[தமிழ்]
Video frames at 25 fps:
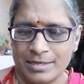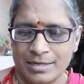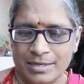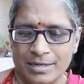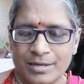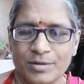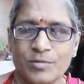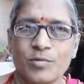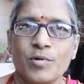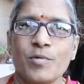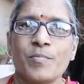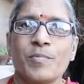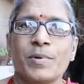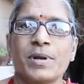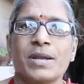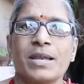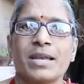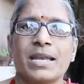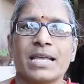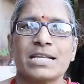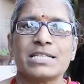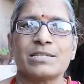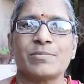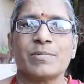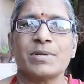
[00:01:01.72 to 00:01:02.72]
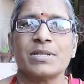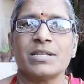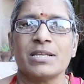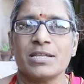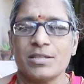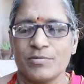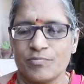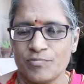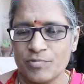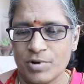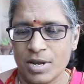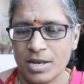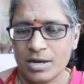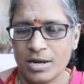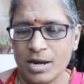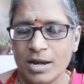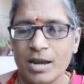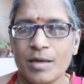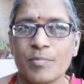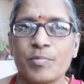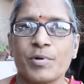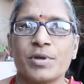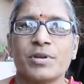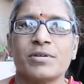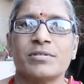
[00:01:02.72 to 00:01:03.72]
நான் ஹோப் பண்ணுறேன் நெக்ஸ்ட் மந்த்தில் இது ஃபுல்லாக
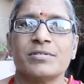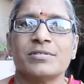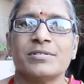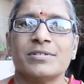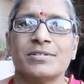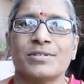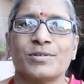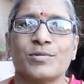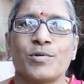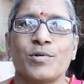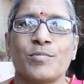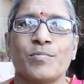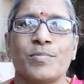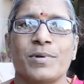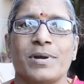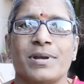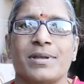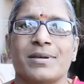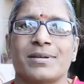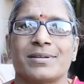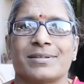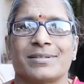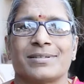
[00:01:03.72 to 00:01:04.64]
நல்லா போயிடும்னு ஹோப் பண்ண